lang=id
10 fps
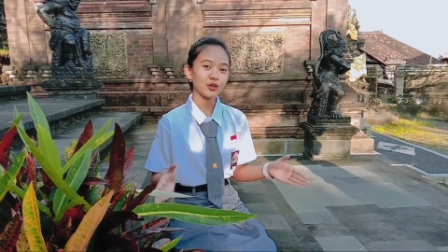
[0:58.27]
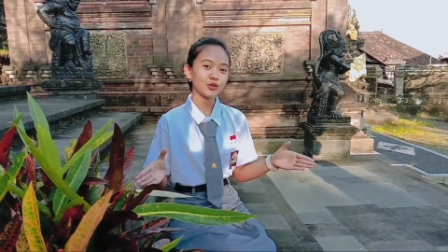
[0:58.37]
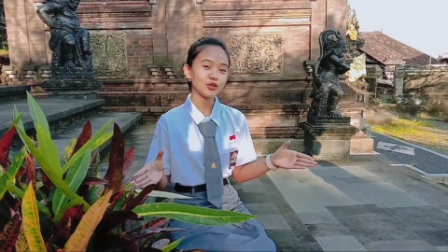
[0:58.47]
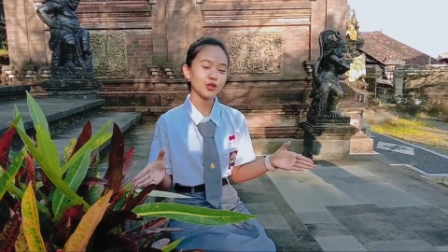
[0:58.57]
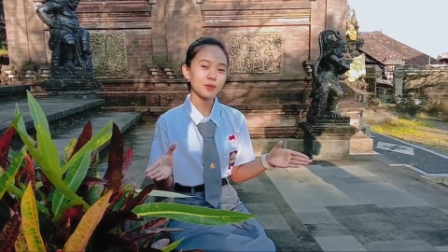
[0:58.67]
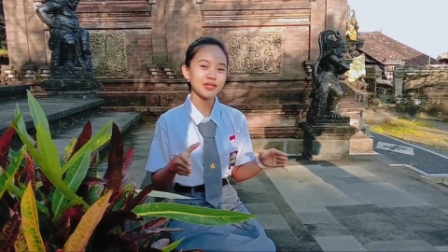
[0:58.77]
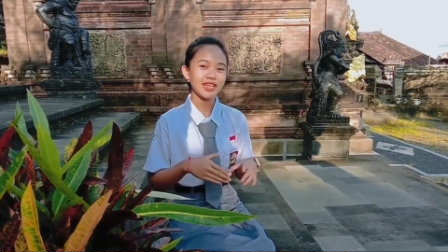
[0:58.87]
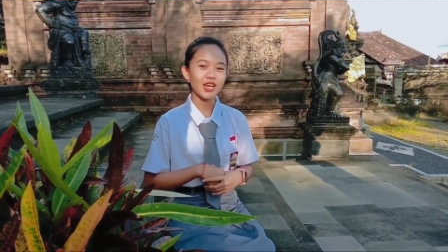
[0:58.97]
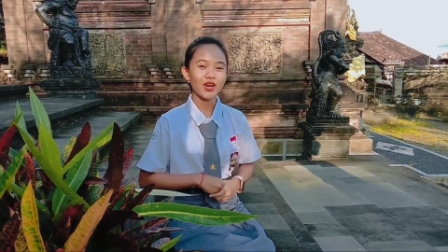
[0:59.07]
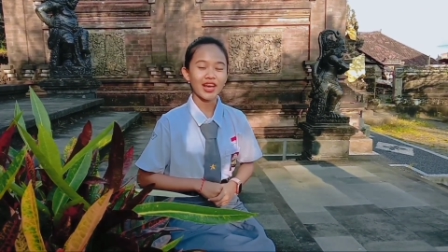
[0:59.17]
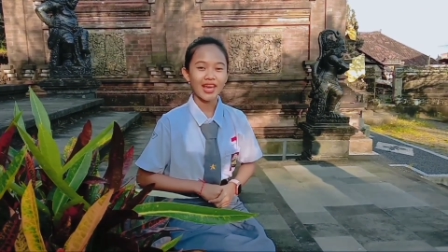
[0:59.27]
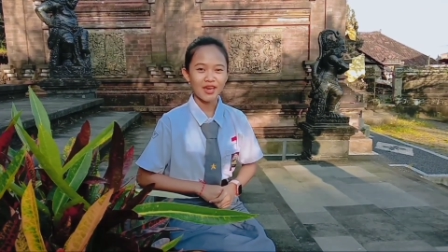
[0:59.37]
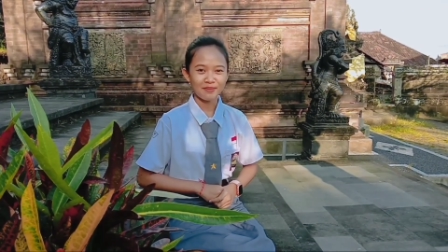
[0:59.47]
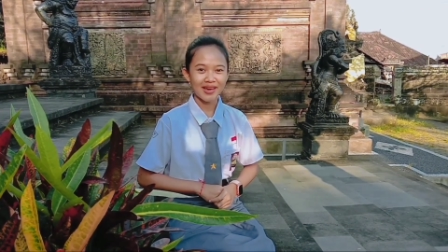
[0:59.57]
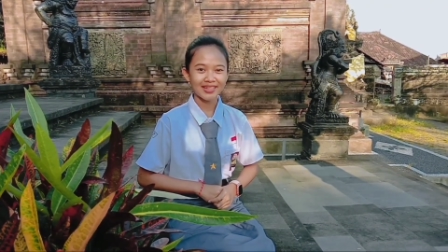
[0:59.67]
Untuk menjadi orang
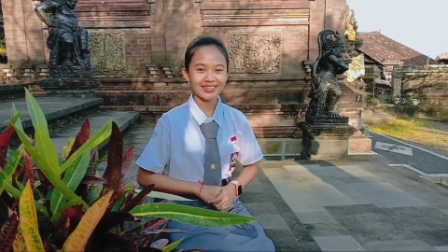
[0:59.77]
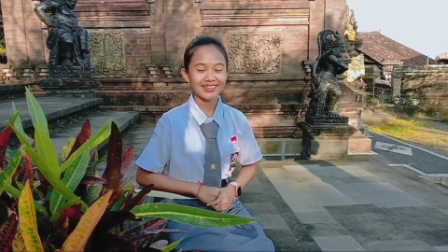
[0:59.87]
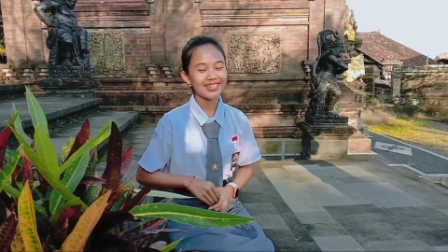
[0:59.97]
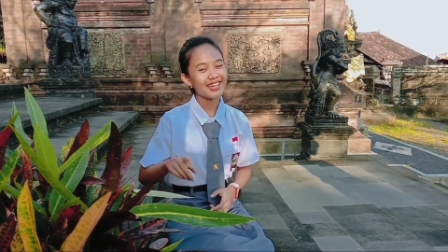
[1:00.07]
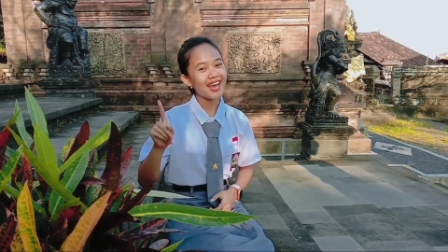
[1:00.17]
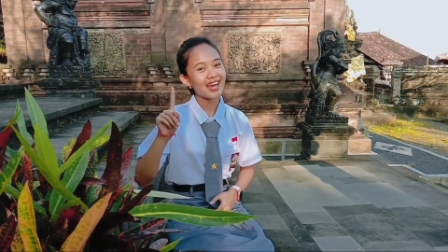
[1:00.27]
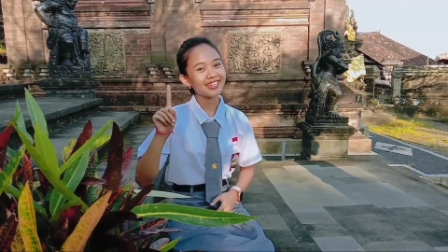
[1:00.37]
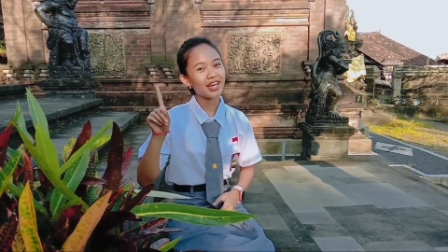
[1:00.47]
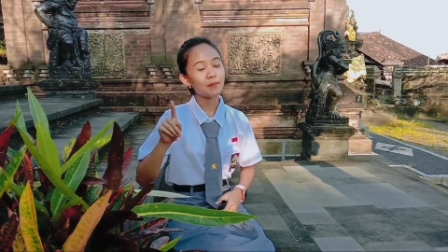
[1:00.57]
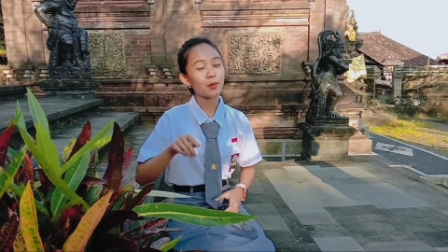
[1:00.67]
yang hebat, tidak